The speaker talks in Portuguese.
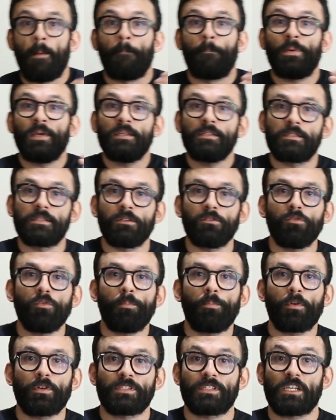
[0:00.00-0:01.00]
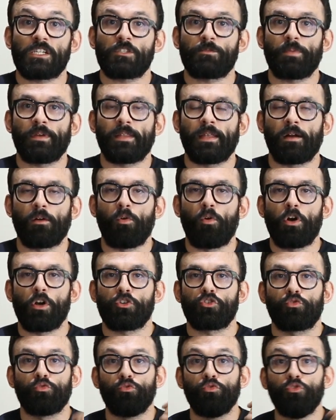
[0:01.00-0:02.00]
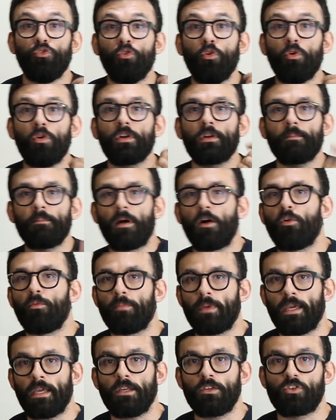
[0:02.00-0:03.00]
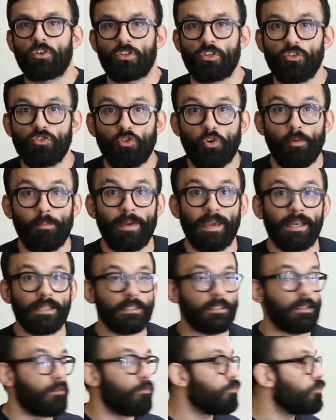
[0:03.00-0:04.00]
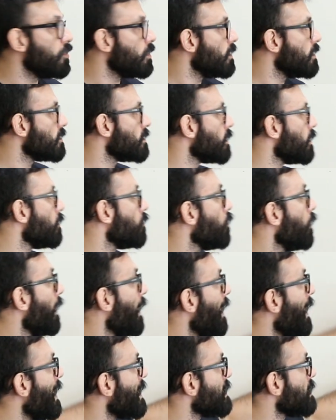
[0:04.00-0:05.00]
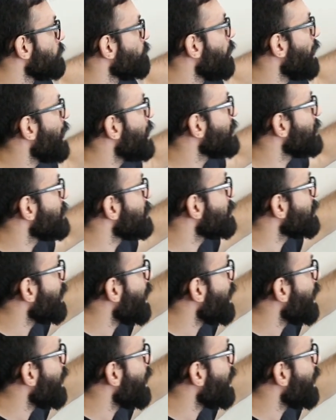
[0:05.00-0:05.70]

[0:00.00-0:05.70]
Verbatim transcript: Pensando no processo pedagógico, normalmente a gente começa utilizando as bases